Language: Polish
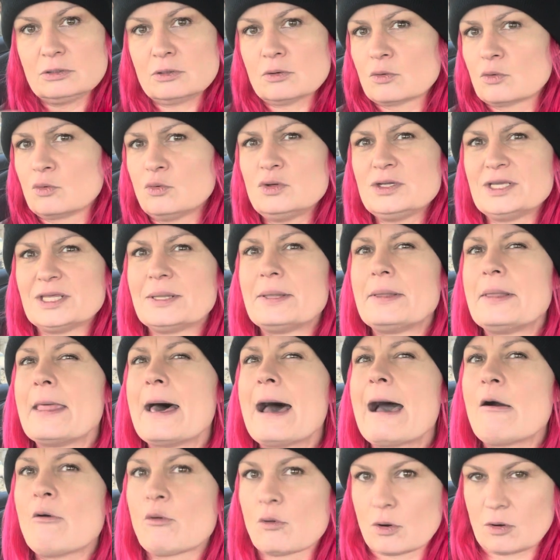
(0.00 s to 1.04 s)
i ogólnie
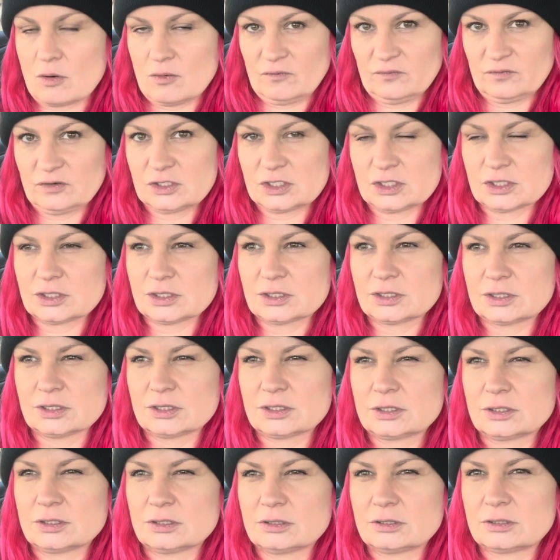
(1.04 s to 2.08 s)
nauką, wiecie, tych, tych,
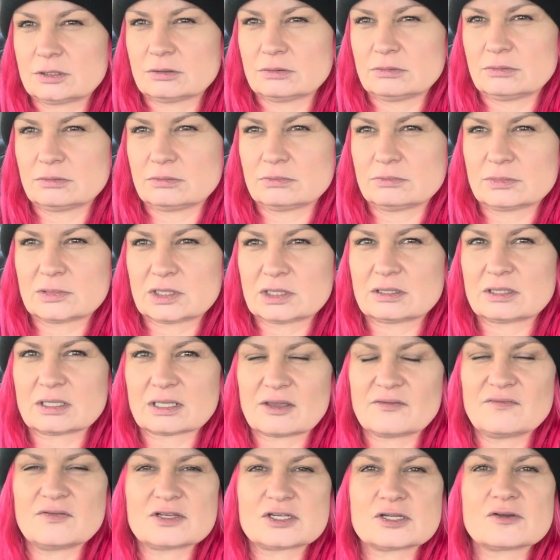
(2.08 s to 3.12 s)
tych,
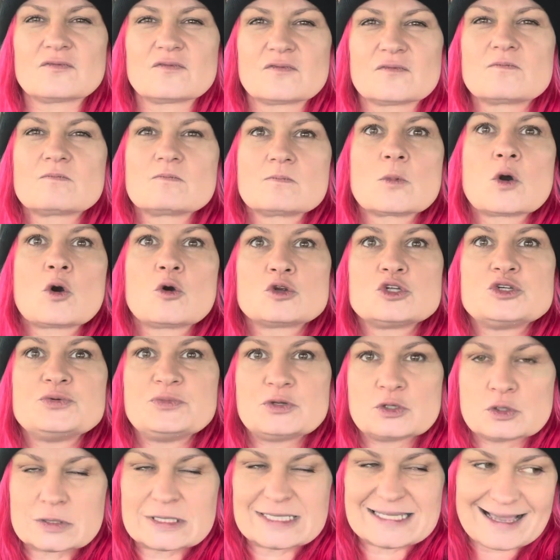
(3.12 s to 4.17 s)
takie wiecie, chodzi
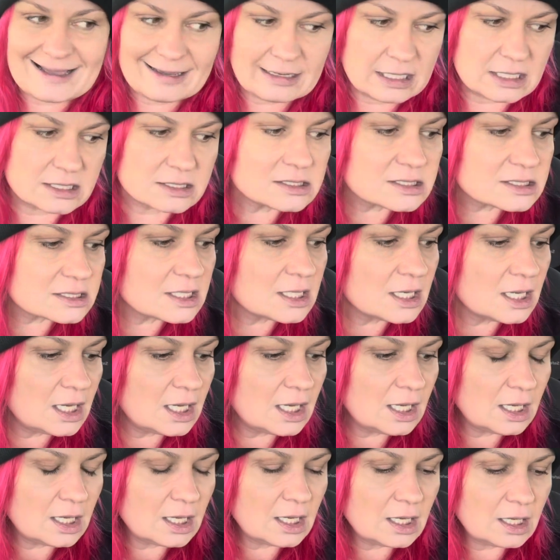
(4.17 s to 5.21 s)
mi o science.
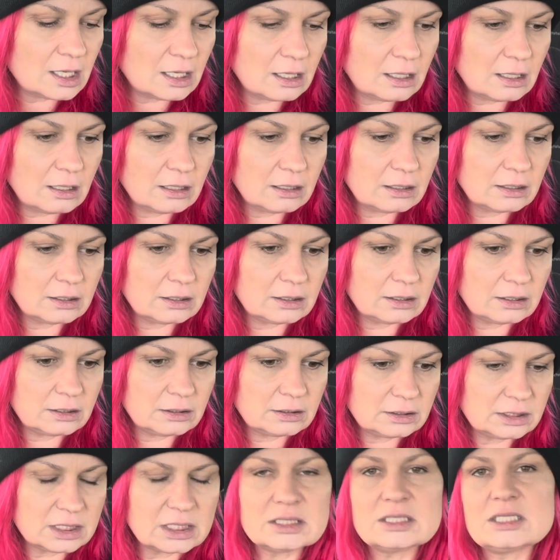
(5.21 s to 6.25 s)

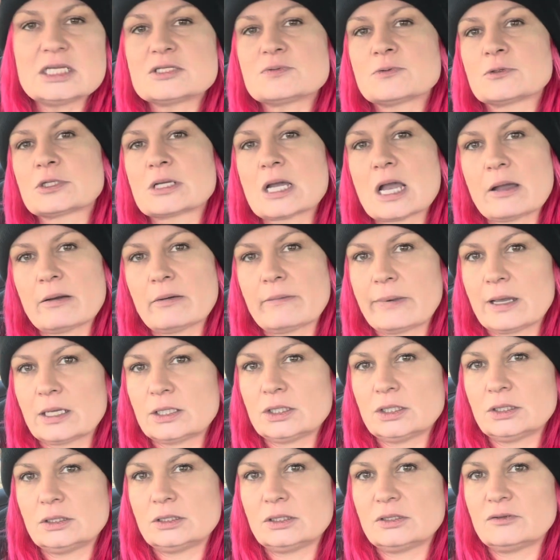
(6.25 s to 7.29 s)
Nie, nie spotkałam chyba
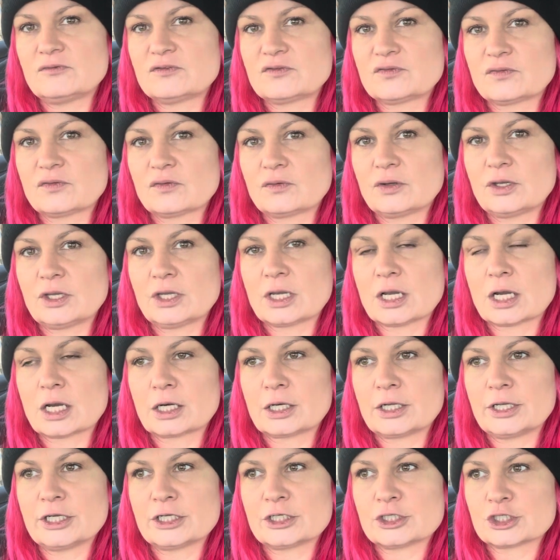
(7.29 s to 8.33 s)
nigdy w swojej
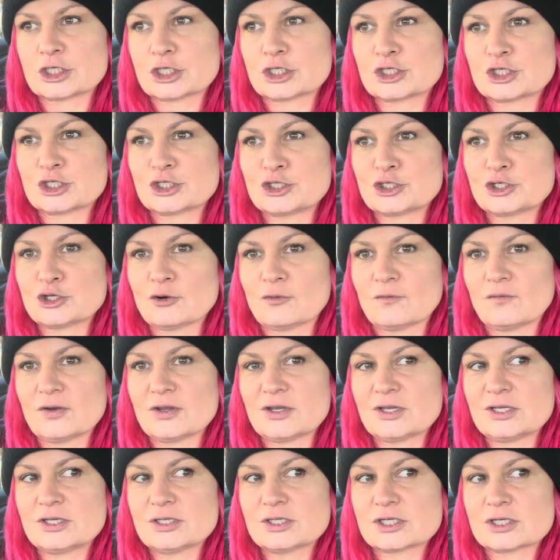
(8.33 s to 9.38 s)
karierze
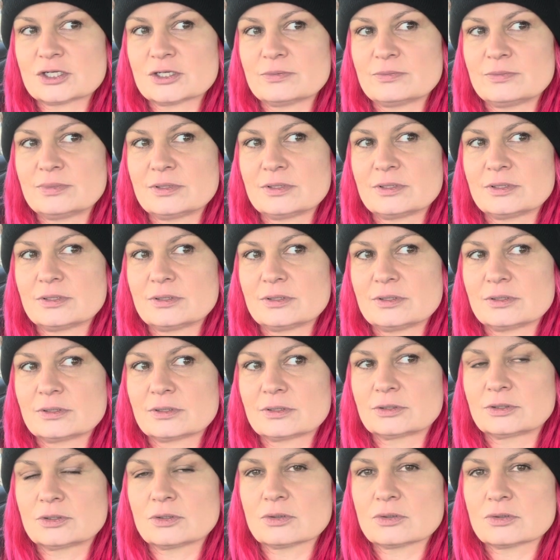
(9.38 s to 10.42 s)
życiowej, żeby
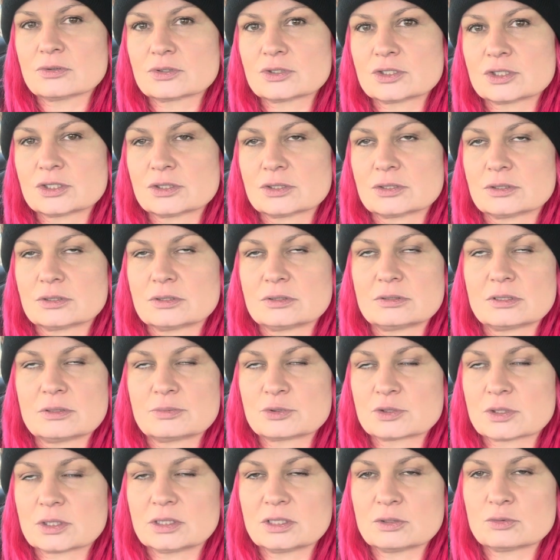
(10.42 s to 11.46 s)
ktoś, e, na
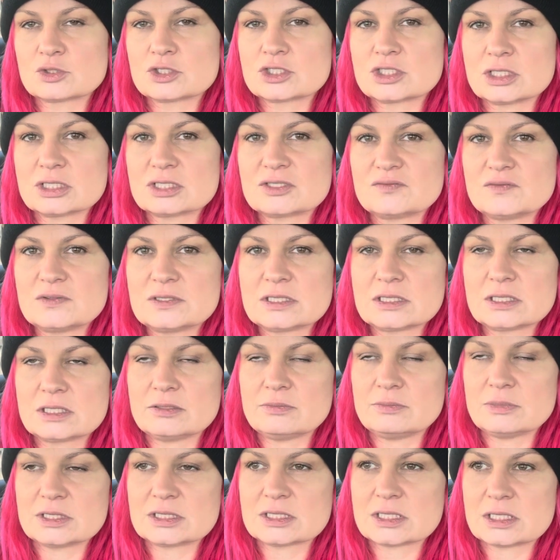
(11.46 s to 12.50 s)
przykład nauczyciel z fizyki
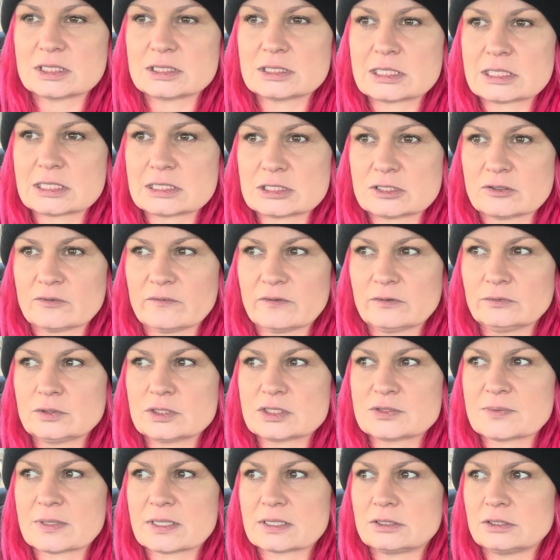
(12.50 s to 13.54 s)
mnie zainteresował. To
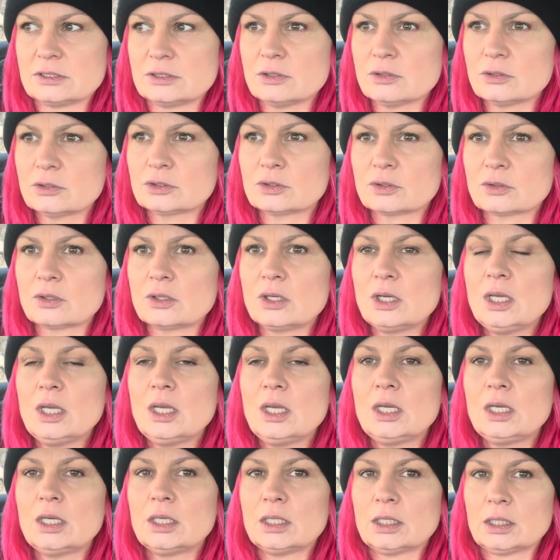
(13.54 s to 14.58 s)
jest pani doktor,
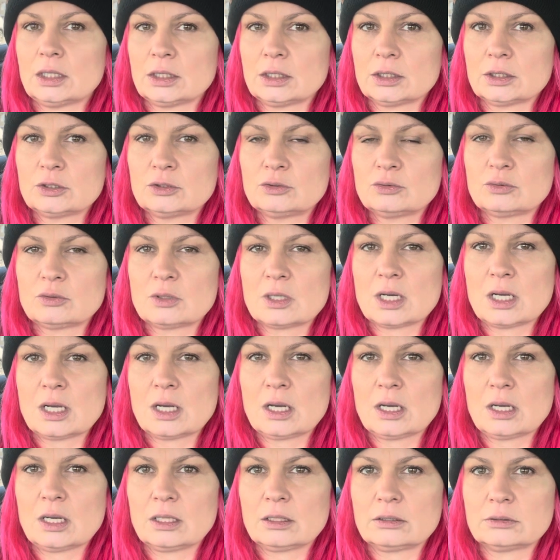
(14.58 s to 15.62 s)
e,
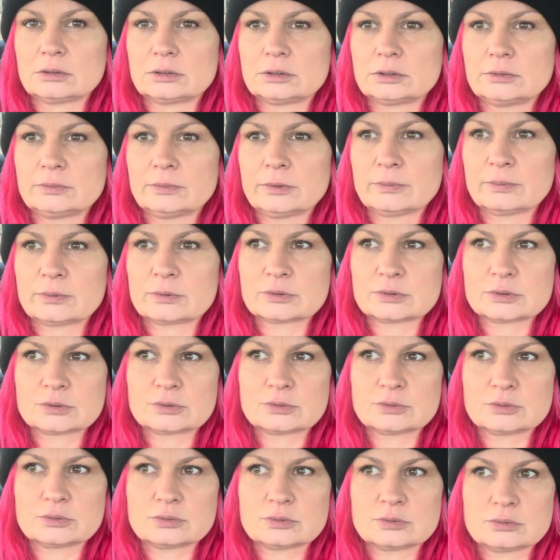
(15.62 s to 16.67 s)
która e, po
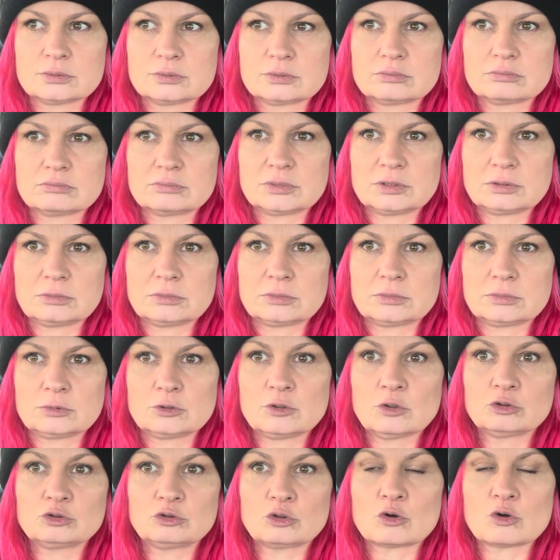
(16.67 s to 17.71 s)
prostu,
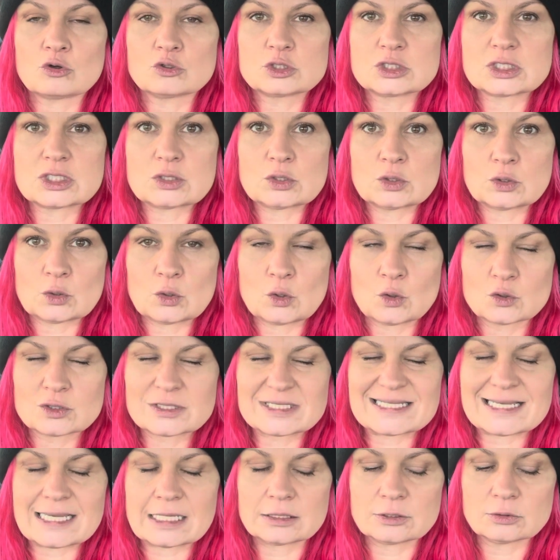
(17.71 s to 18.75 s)
doktor
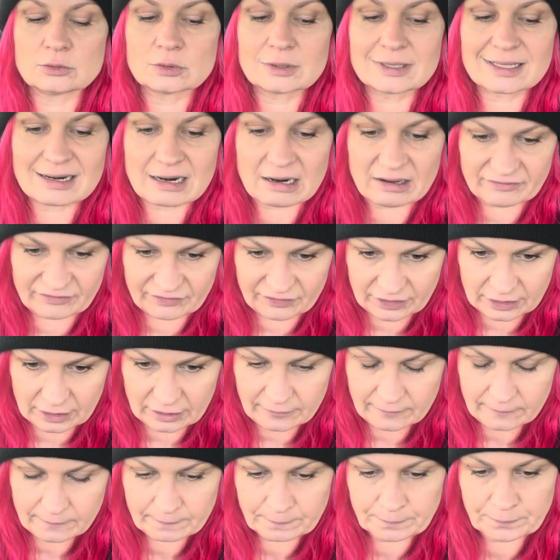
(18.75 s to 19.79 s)

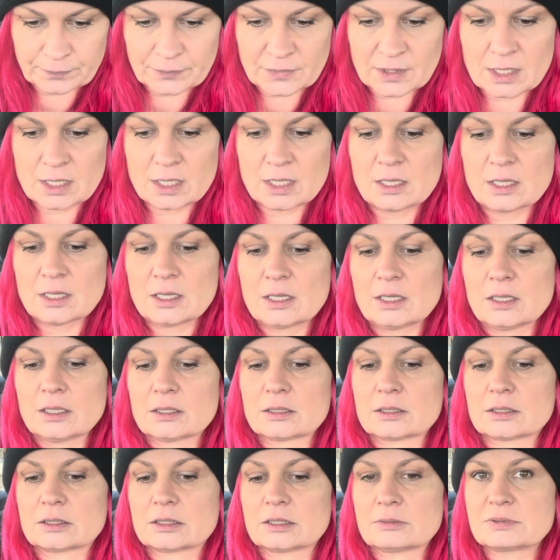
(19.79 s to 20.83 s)
oceanografii,
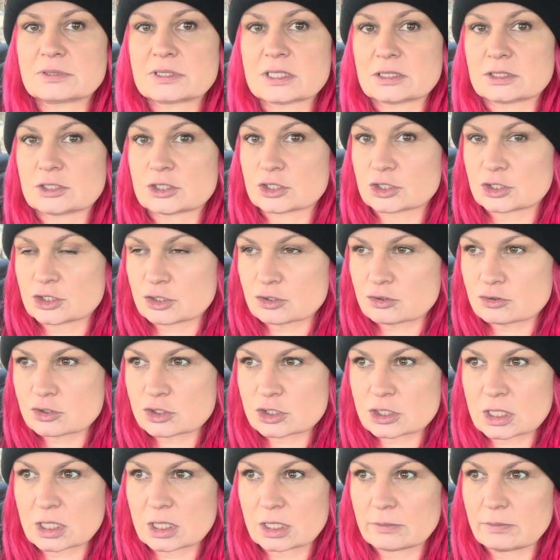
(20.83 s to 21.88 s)
napisała też
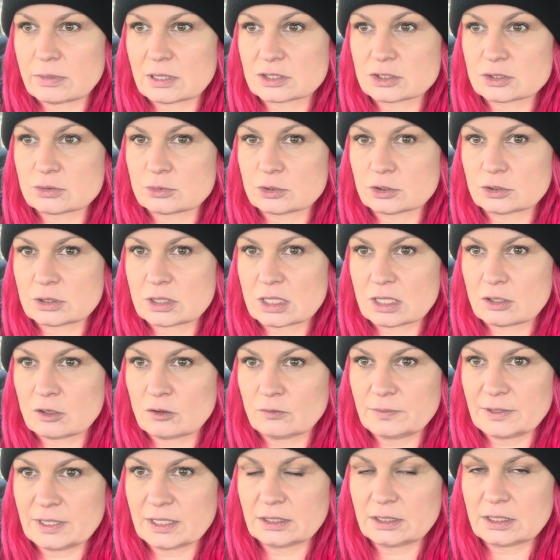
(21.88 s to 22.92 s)
książkę, bardzo mądra
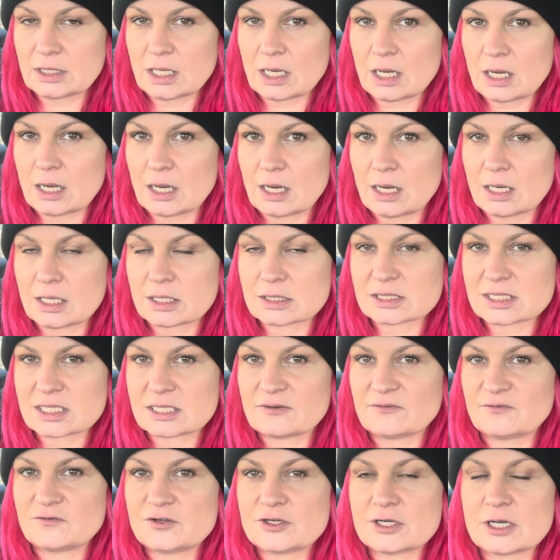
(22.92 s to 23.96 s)
kobieta, a
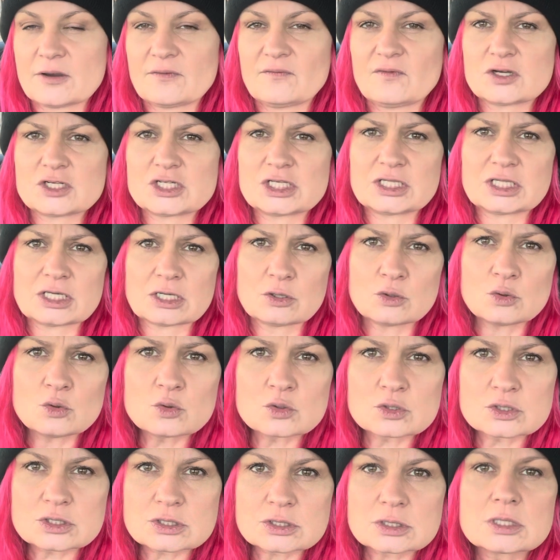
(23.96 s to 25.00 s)
zanim widziałam właśnie ten
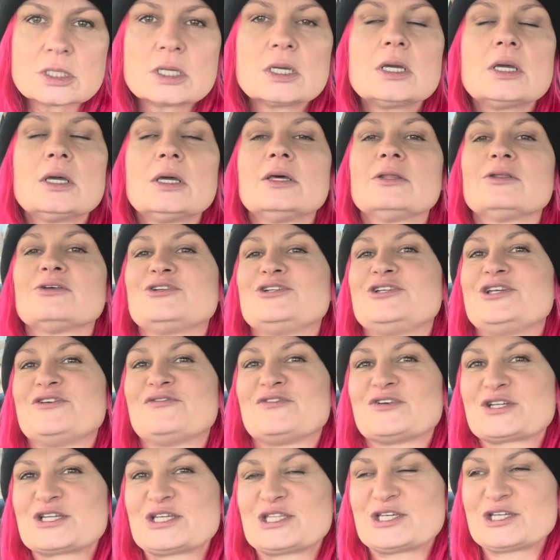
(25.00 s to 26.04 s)
kurs, to dzisiaj
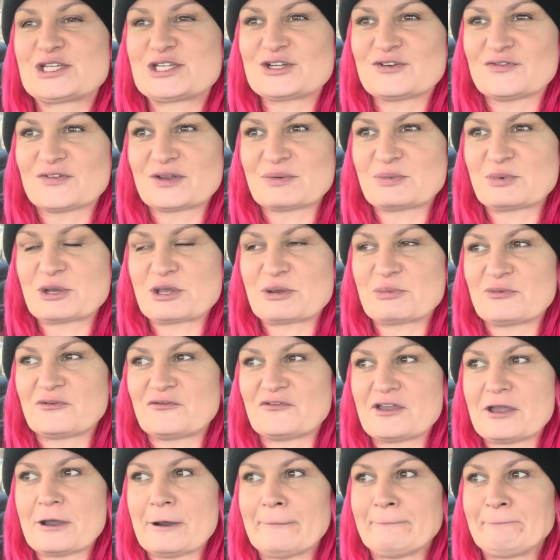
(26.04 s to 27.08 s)
właśnie teściowej mojej
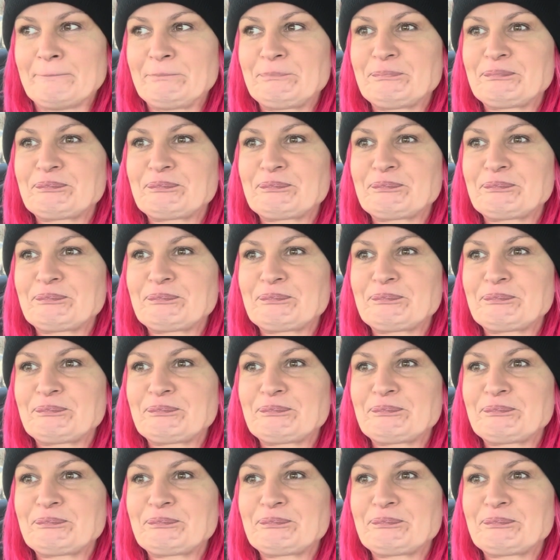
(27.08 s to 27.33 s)
mówiłam,